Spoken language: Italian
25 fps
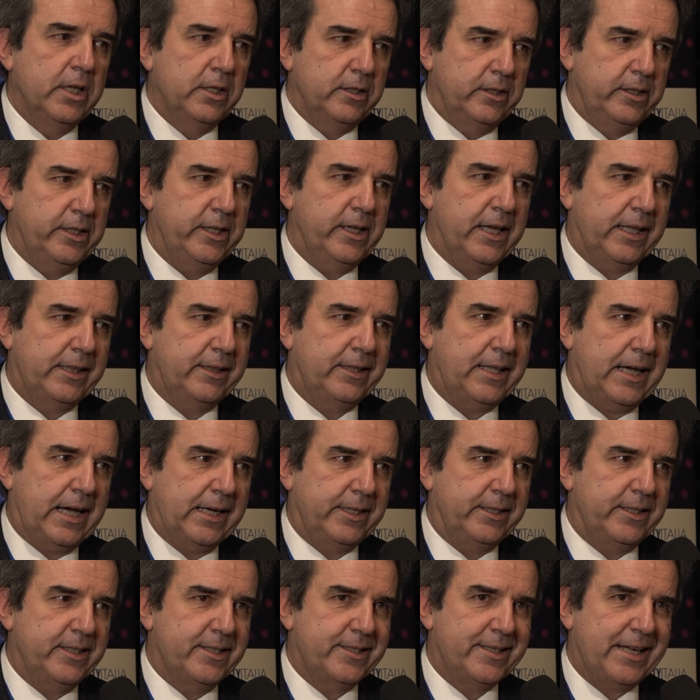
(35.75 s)
di
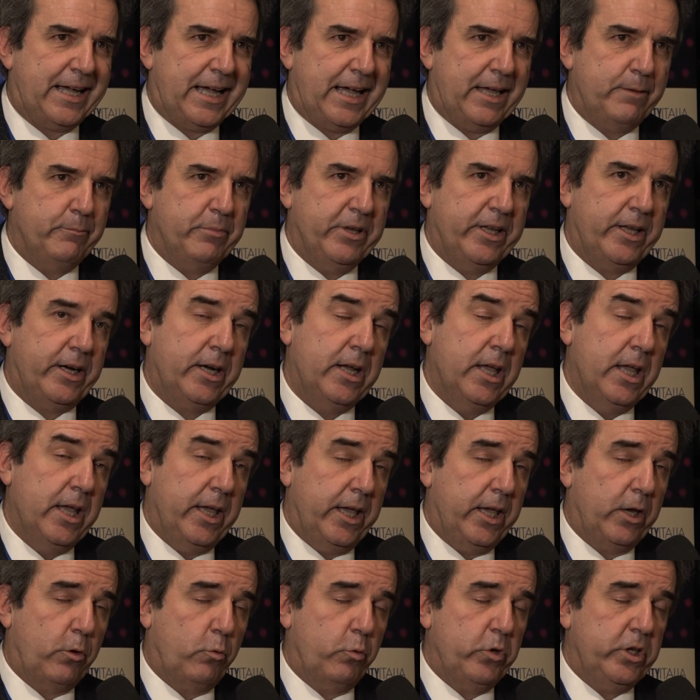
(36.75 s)
attacchi cyber
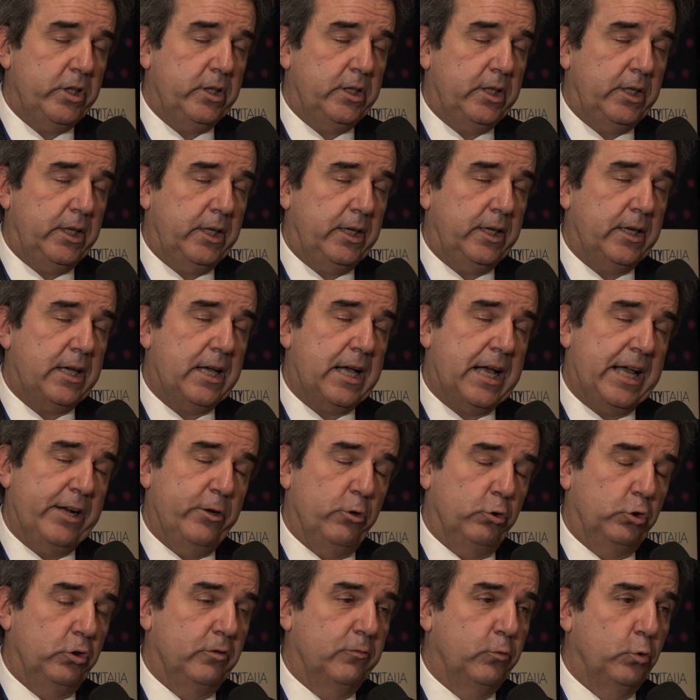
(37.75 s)
e quindi
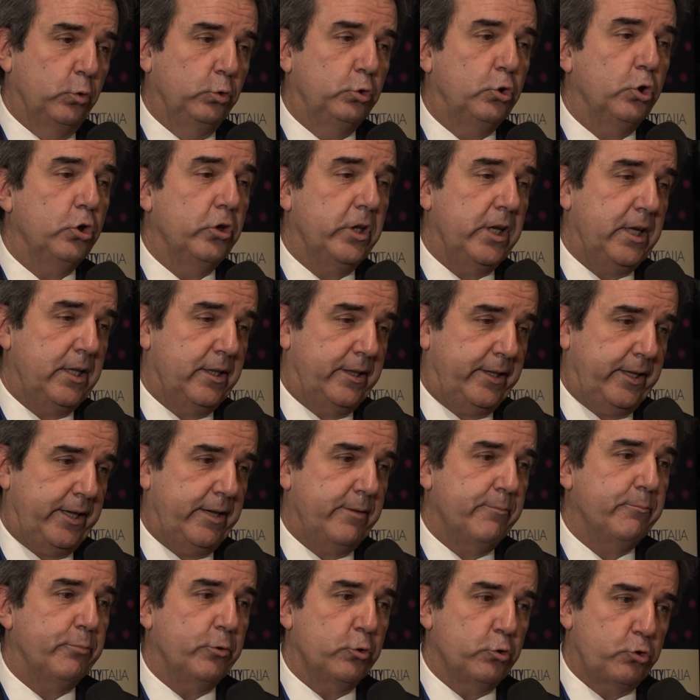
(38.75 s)
hanno dovuto nel
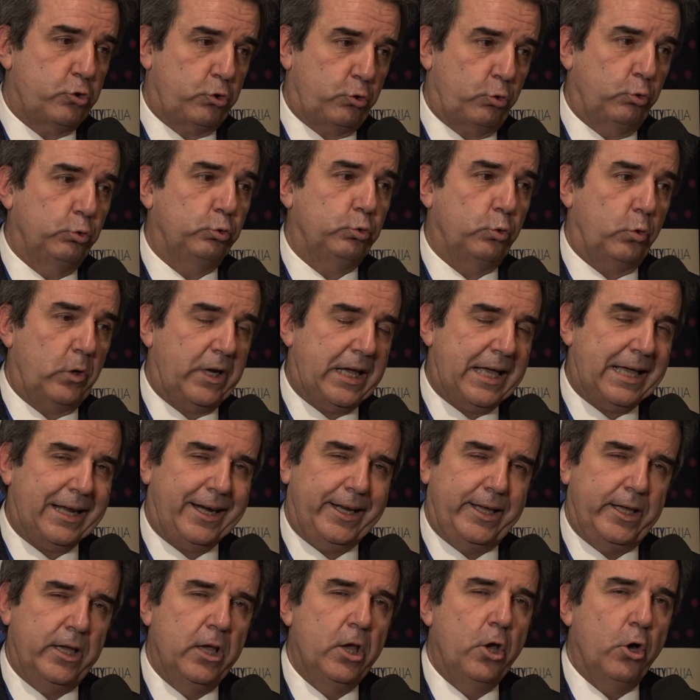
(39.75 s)
tempo
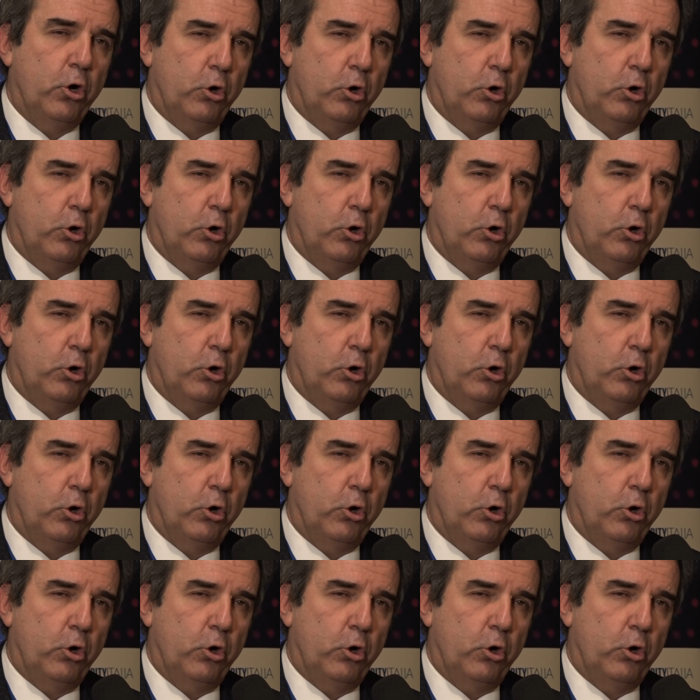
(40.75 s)
strutturare